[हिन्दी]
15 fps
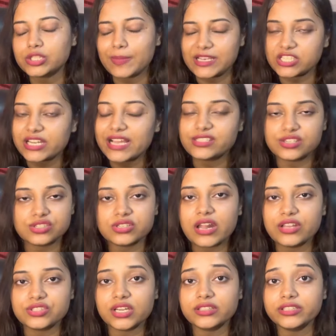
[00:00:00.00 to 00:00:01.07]
स्पेशलाइजेशन आ
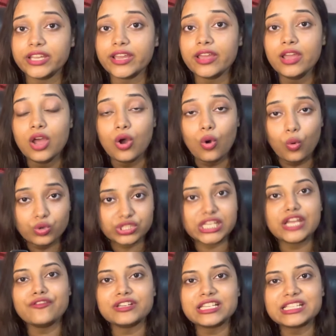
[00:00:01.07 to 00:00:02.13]
जाती है उसकी
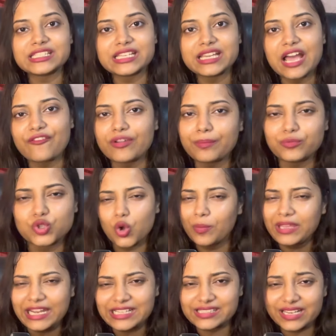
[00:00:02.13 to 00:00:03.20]
वजह से या फिर जो भी
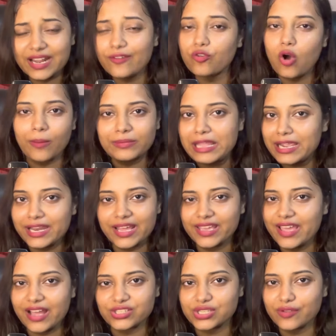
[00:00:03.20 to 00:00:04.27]
रीज़न है वो हम देख लेंगे
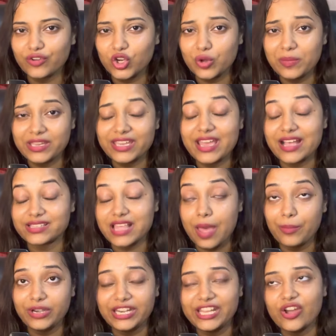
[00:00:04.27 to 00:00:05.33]
आज की वीडियो में कि ऐसा एम
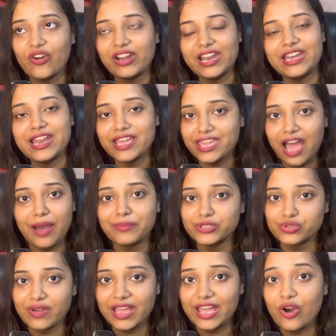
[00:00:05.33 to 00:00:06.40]
ऑनलाइन e ने क्या
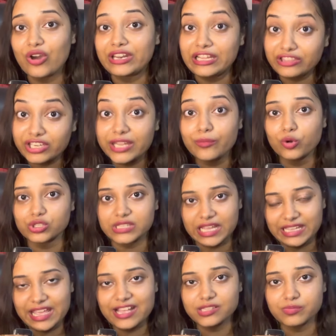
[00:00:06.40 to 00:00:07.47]
भिजवाया और कितनी बुक्स आई
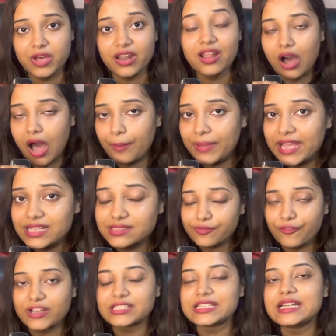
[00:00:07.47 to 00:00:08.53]
हैं इस बार हमें
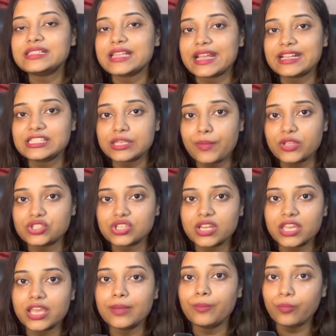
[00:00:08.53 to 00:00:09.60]
फर्स्ट एंड सेकेंड सेमेस्टर
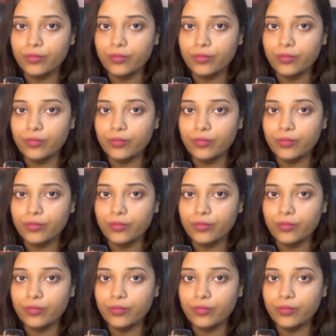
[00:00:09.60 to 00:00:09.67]
के